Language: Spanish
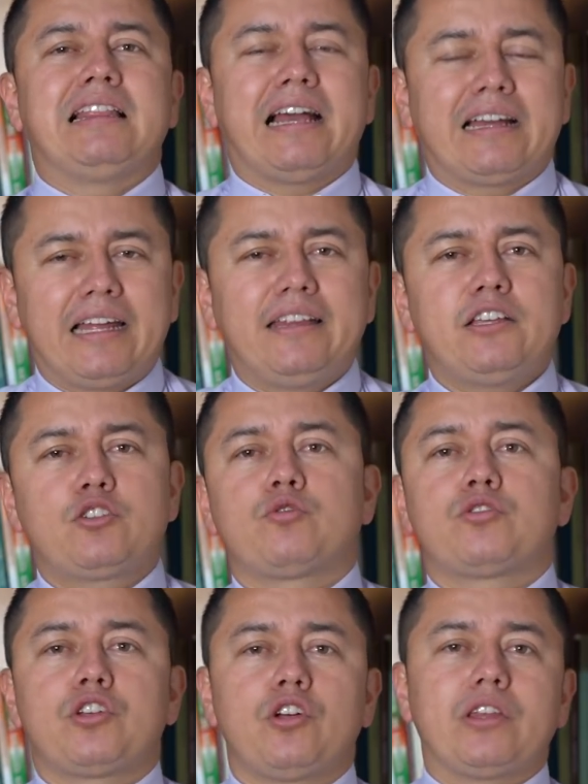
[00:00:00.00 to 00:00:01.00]
La gran
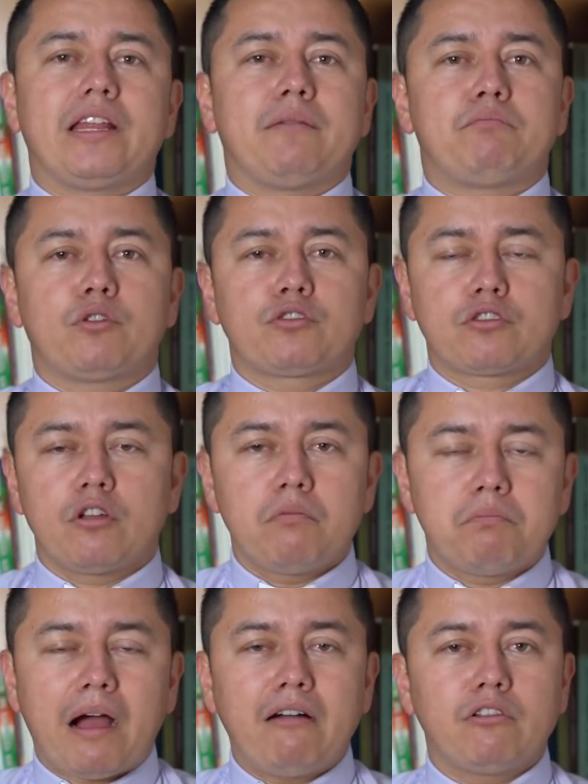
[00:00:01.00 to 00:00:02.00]
discusión del
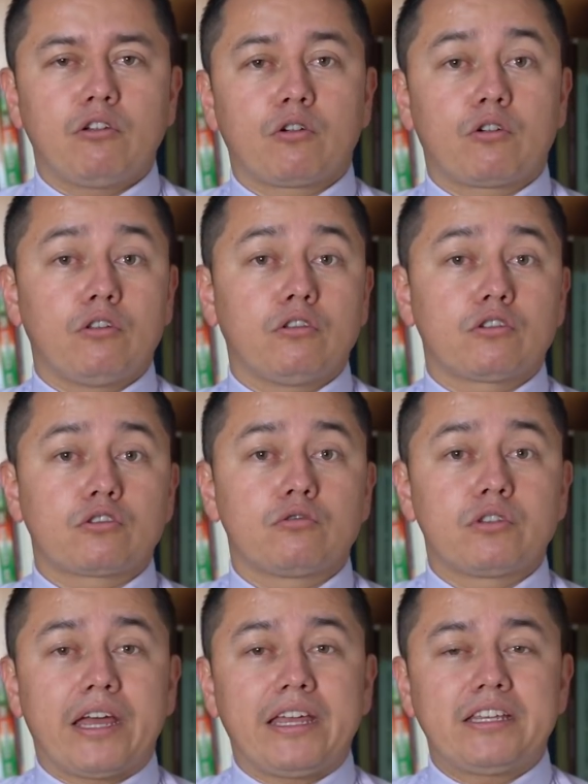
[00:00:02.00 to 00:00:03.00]
apóstol Pablo con los
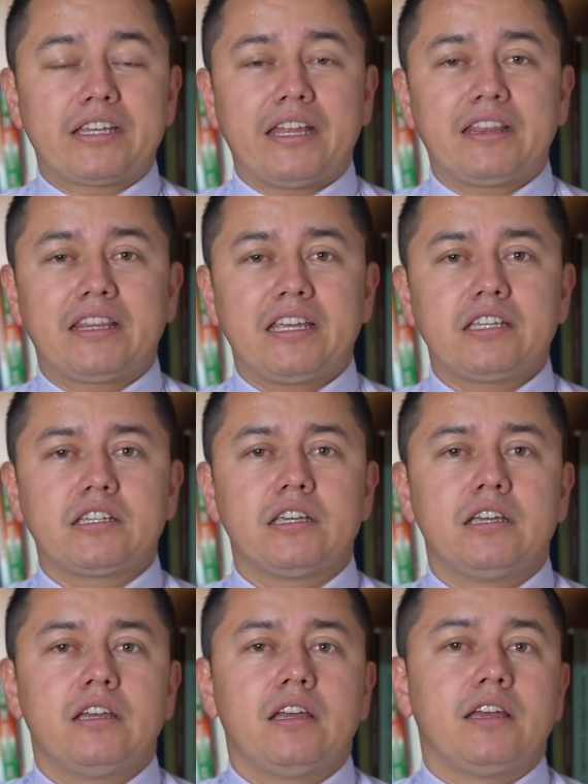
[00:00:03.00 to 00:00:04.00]

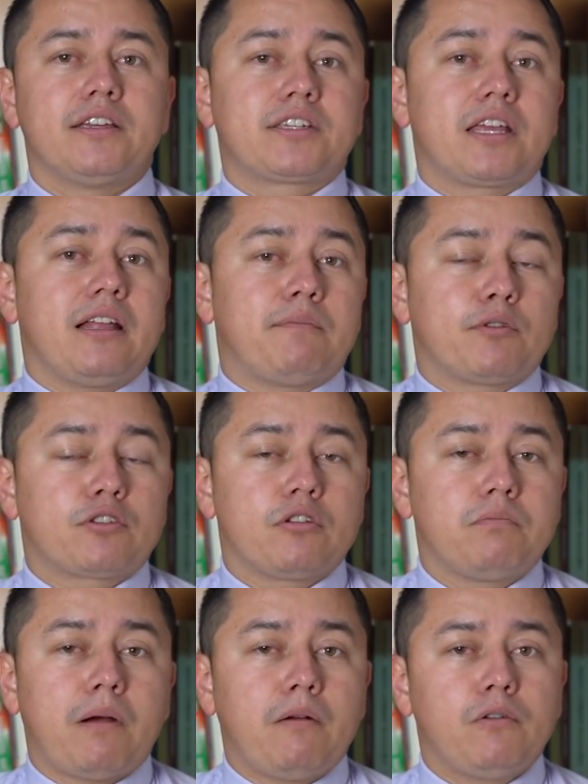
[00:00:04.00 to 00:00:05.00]
judaizantes es que el
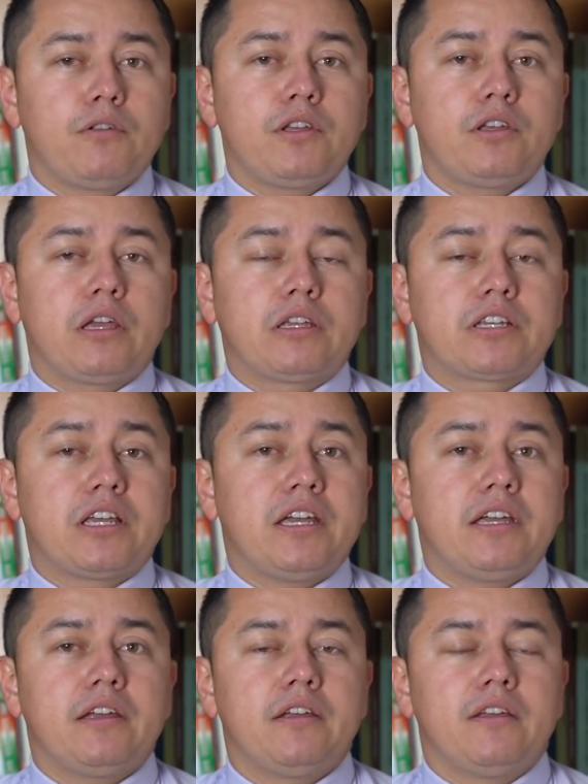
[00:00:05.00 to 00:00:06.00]
apóstol Pablo
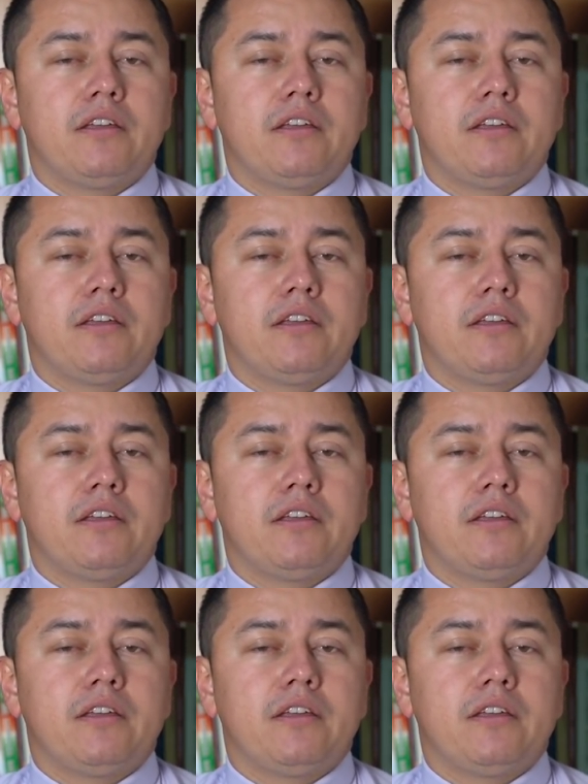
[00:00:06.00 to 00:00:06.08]
dice,